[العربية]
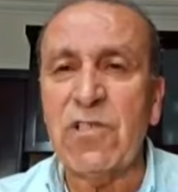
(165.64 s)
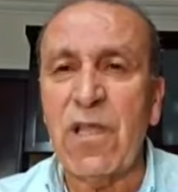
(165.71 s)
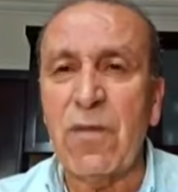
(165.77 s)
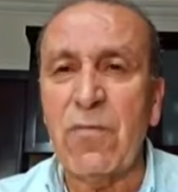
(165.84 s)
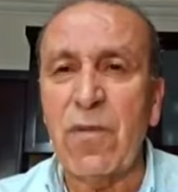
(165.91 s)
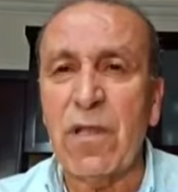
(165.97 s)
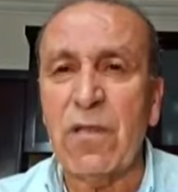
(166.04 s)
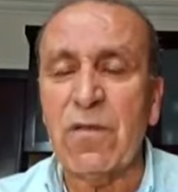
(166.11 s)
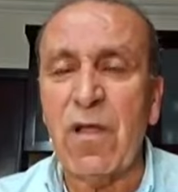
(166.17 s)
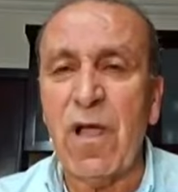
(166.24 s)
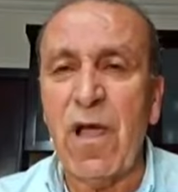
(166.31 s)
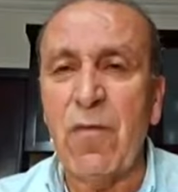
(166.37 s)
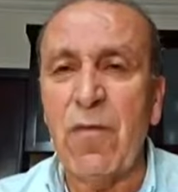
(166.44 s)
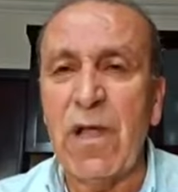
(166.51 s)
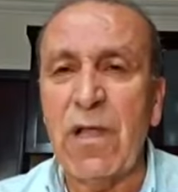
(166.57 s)
جدا من
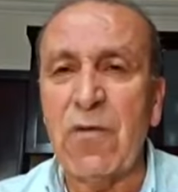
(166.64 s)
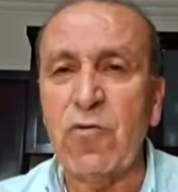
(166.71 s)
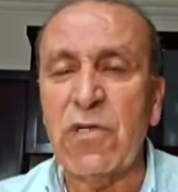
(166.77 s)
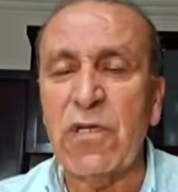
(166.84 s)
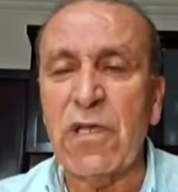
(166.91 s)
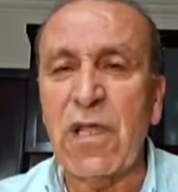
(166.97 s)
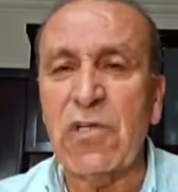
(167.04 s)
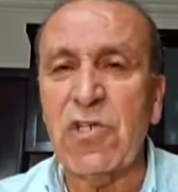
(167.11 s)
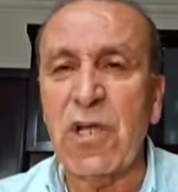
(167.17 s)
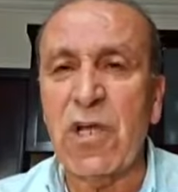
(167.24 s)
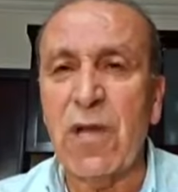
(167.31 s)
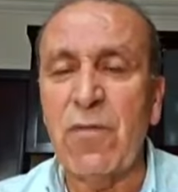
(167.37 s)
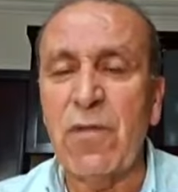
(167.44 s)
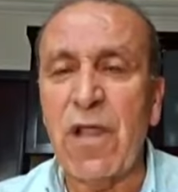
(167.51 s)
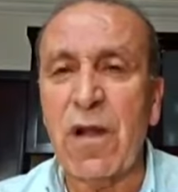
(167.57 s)
الطعام لا يوجد أي
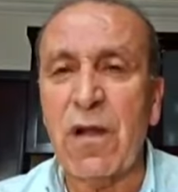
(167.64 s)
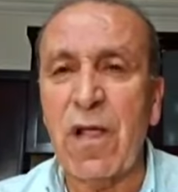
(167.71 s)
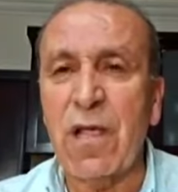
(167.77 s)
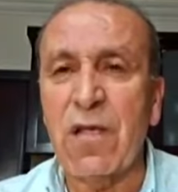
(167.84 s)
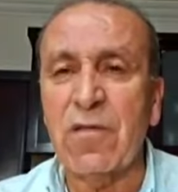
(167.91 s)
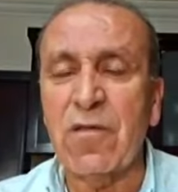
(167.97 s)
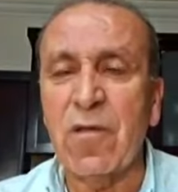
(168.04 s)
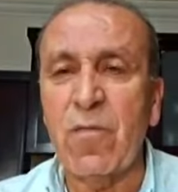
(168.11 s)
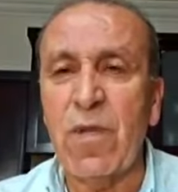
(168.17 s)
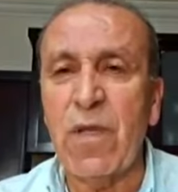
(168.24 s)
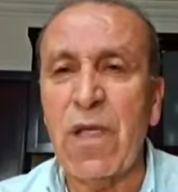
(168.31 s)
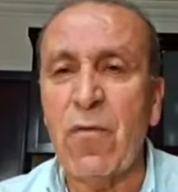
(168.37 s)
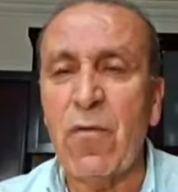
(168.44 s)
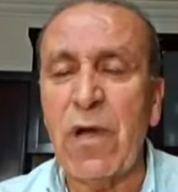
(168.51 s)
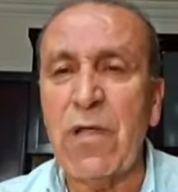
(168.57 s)
شكل من الرعاية
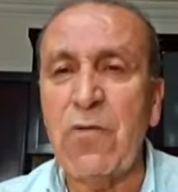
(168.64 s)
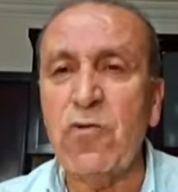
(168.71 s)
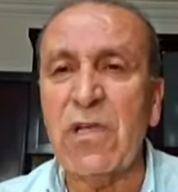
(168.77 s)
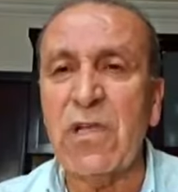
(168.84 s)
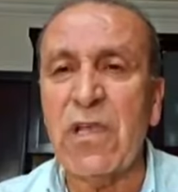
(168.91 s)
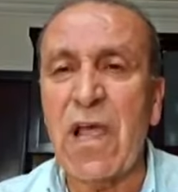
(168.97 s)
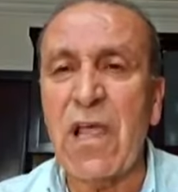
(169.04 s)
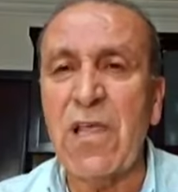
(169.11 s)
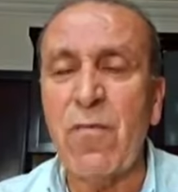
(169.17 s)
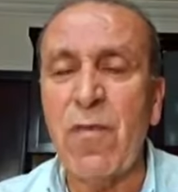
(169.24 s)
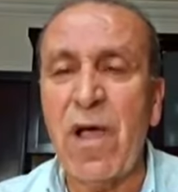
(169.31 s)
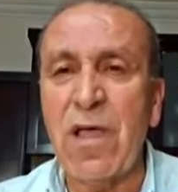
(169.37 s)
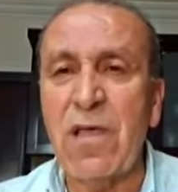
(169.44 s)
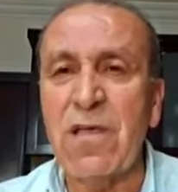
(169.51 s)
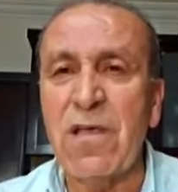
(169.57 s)
الطبية ولا يوجد أي
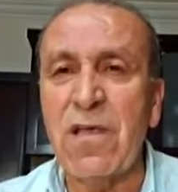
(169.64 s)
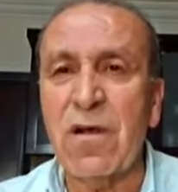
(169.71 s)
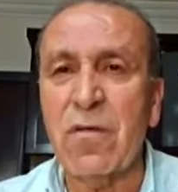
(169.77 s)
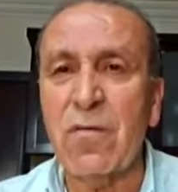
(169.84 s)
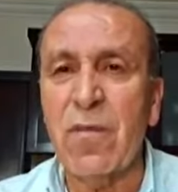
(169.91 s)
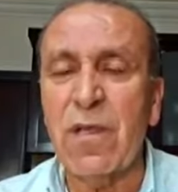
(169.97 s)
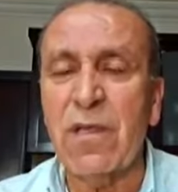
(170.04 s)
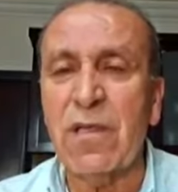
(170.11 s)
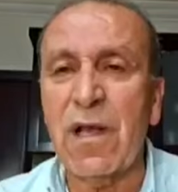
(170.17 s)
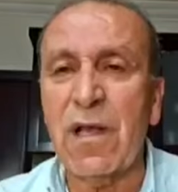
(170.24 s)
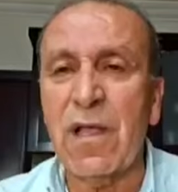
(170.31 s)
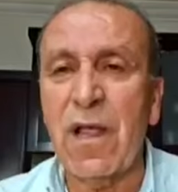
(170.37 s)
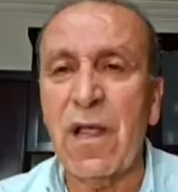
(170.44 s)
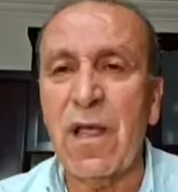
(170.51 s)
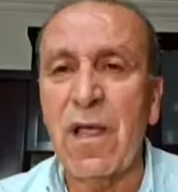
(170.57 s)
معايير من
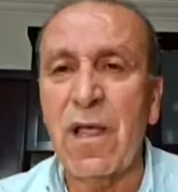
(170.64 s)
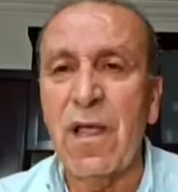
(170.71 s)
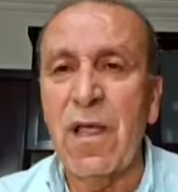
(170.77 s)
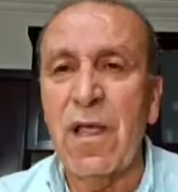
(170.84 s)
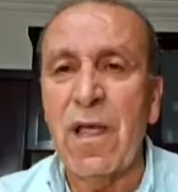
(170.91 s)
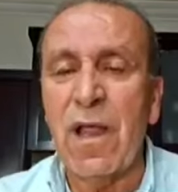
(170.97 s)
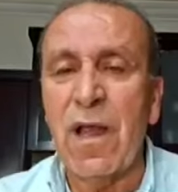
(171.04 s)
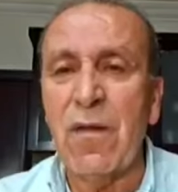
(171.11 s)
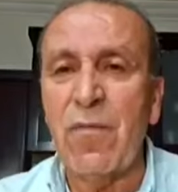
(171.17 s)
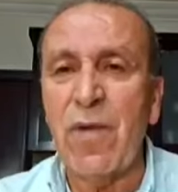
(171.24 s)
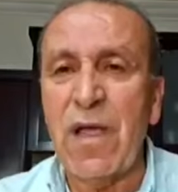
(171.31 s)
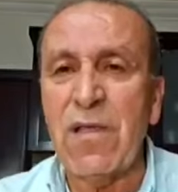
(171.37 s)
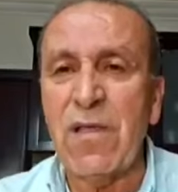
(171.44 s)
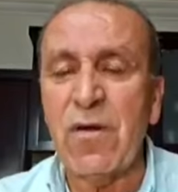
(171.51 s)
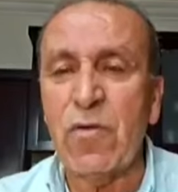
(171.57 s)
تلك
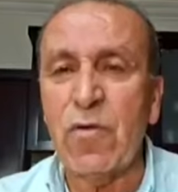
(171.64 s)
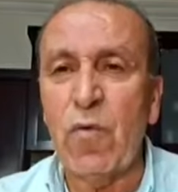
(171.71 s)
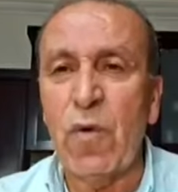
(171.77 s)
المعايير